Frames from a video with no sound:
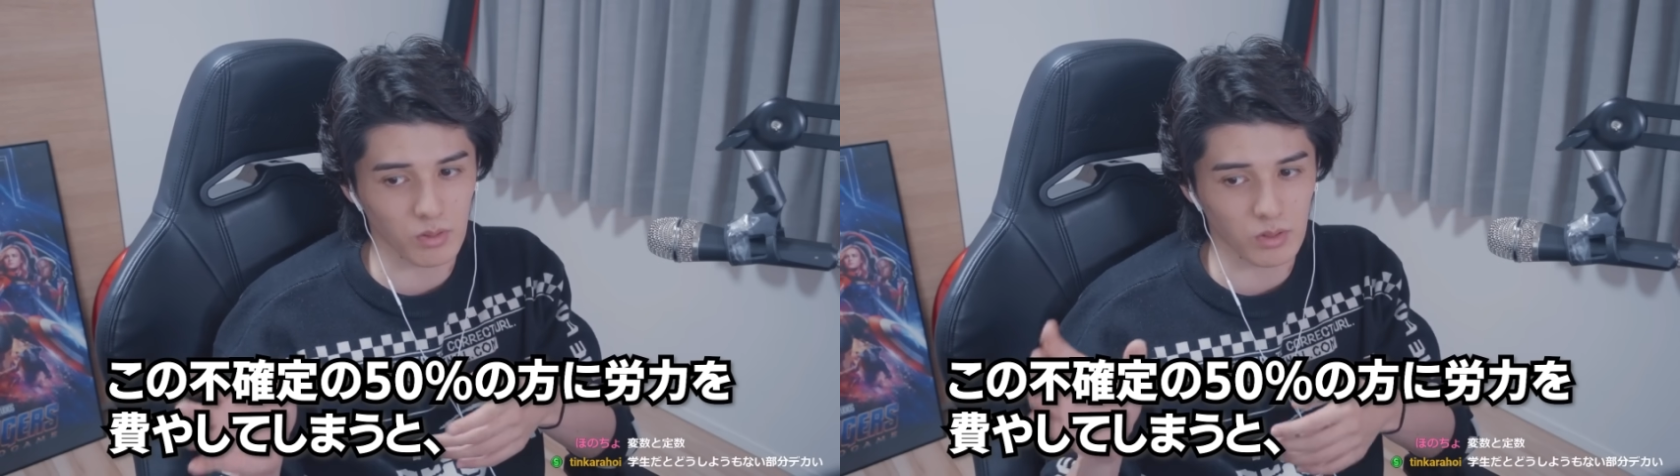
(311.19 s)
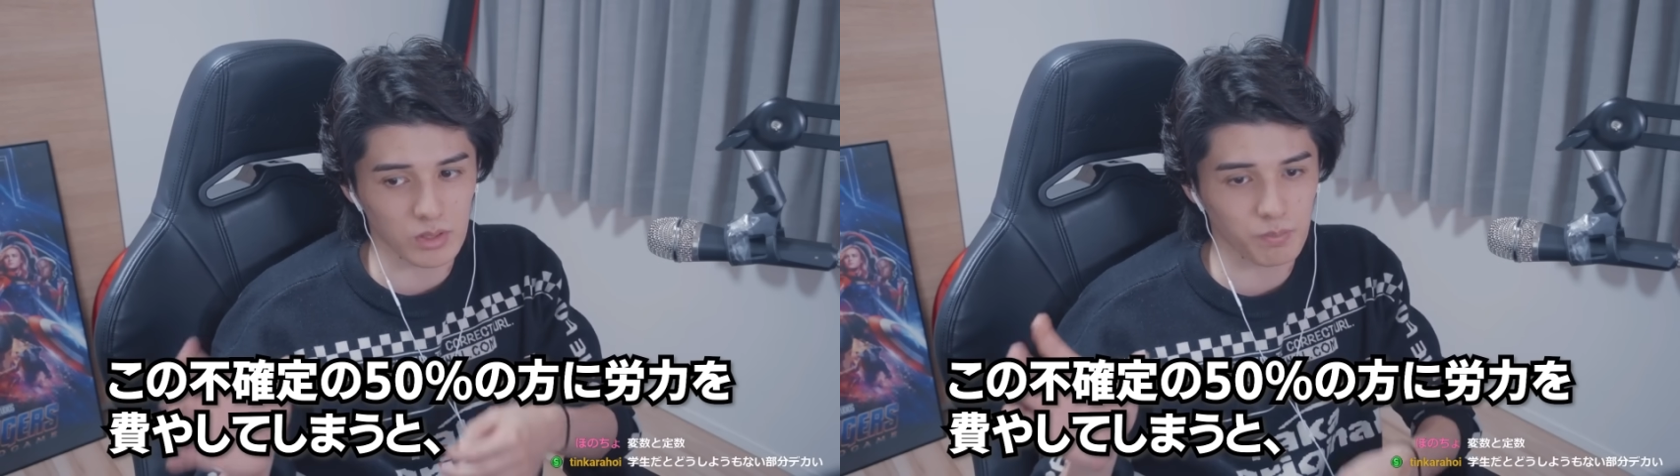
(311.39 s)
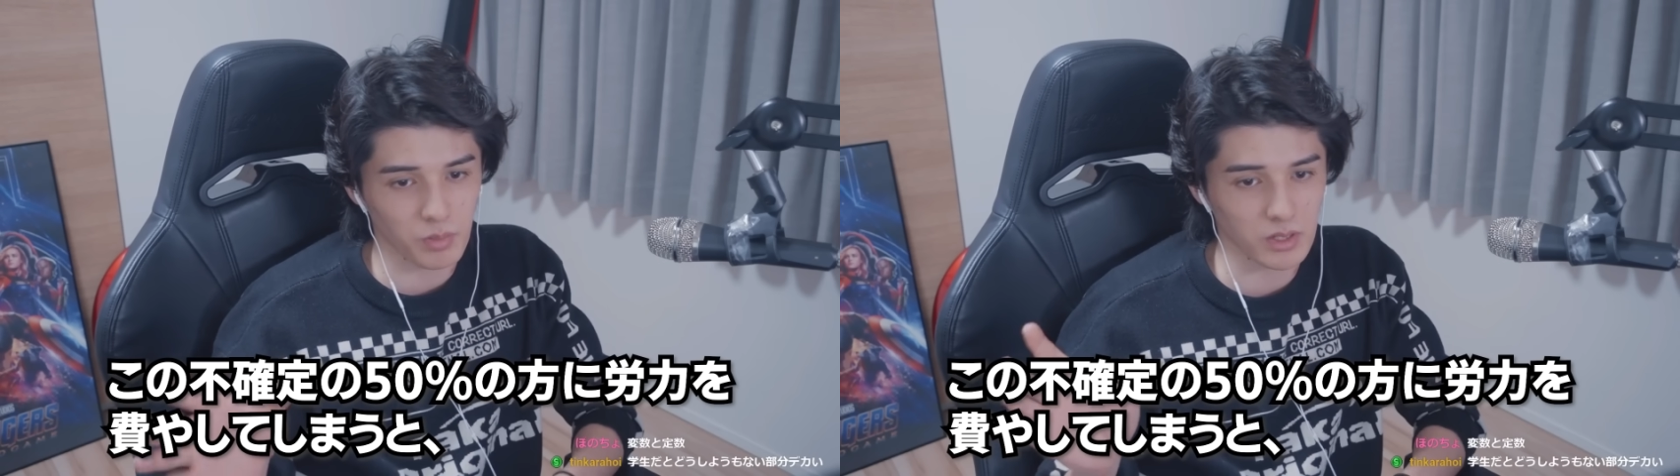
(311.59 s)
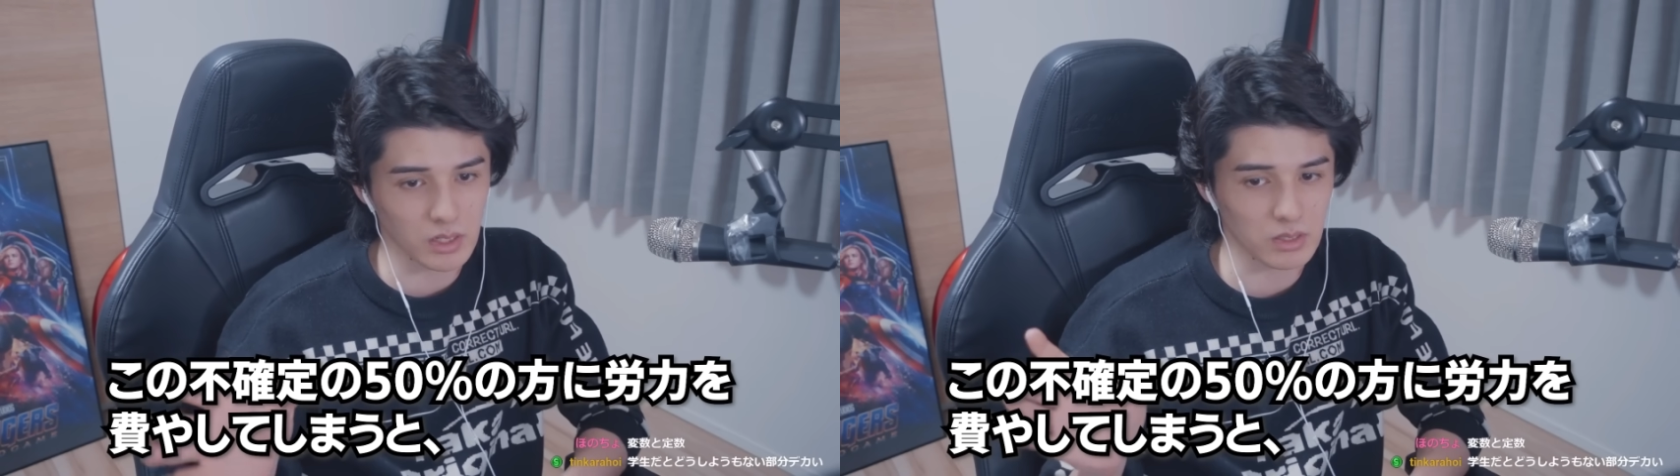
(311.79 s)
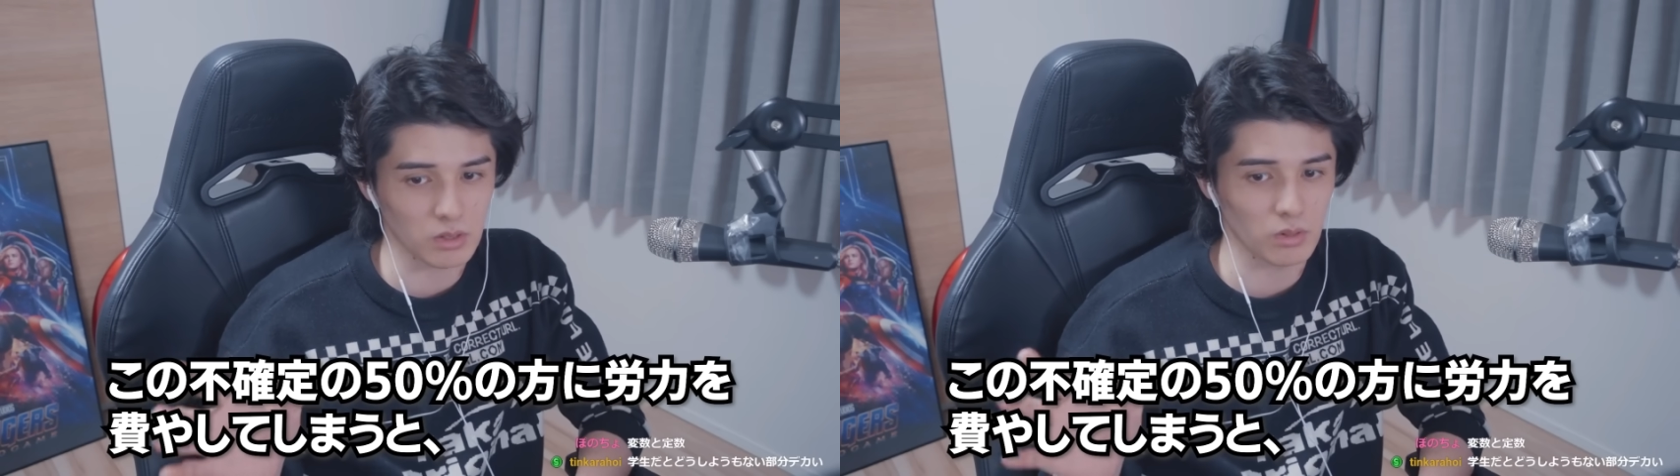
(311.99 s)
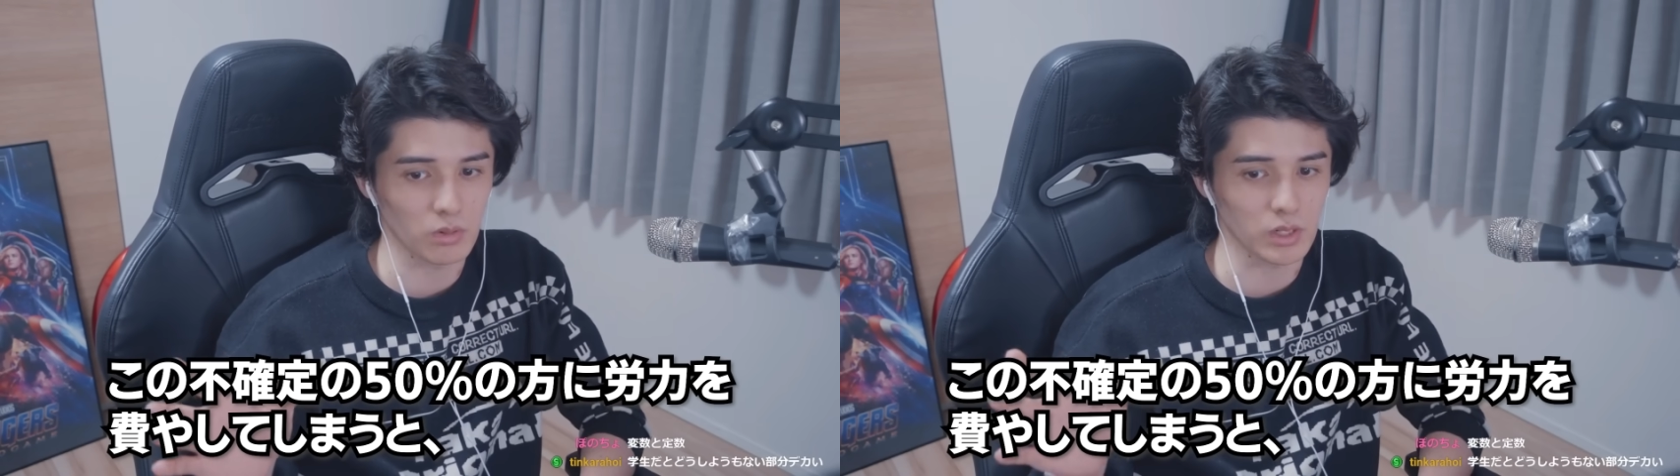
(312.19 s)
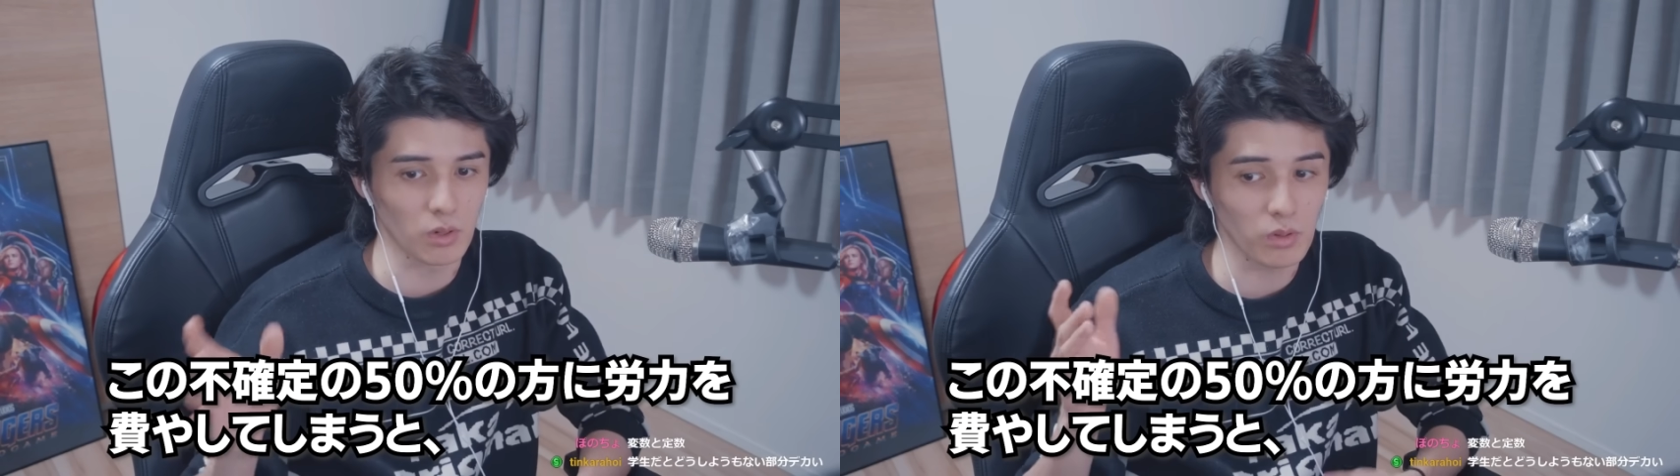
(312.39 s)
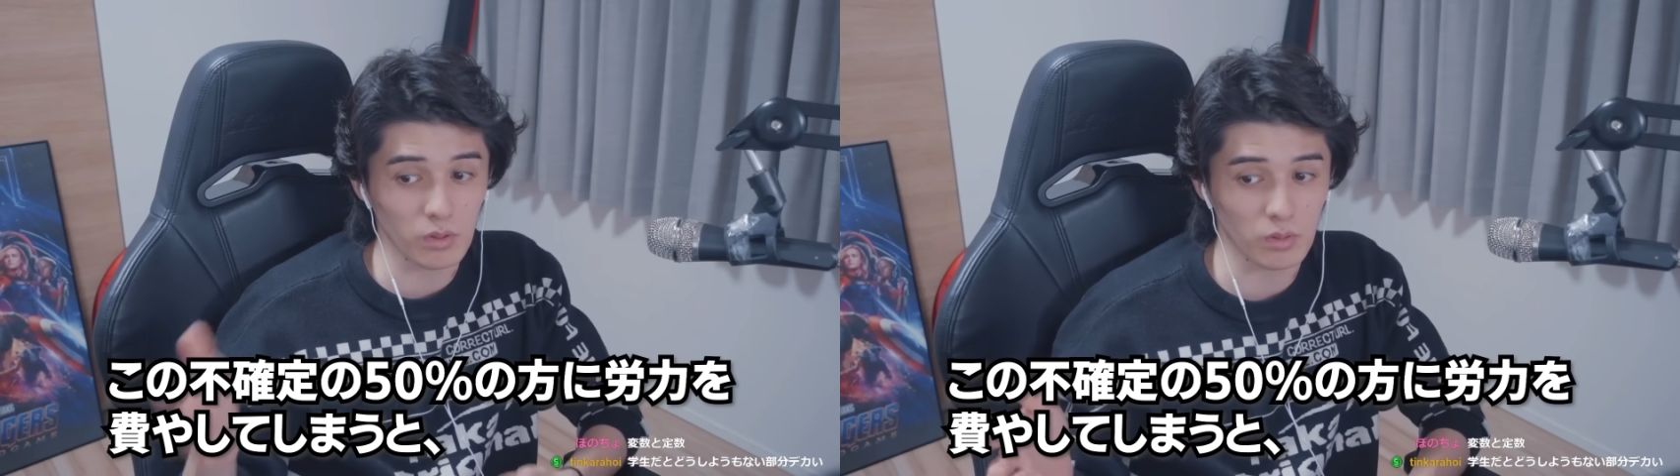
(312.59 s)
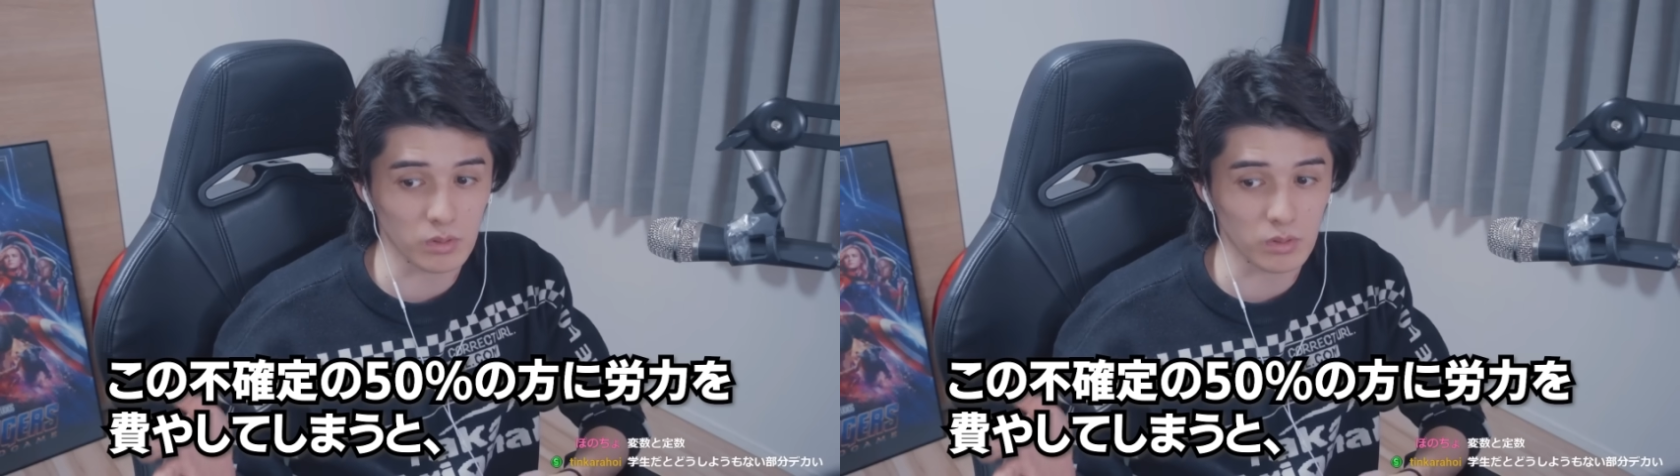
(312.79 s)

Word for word: 50%の方に労力を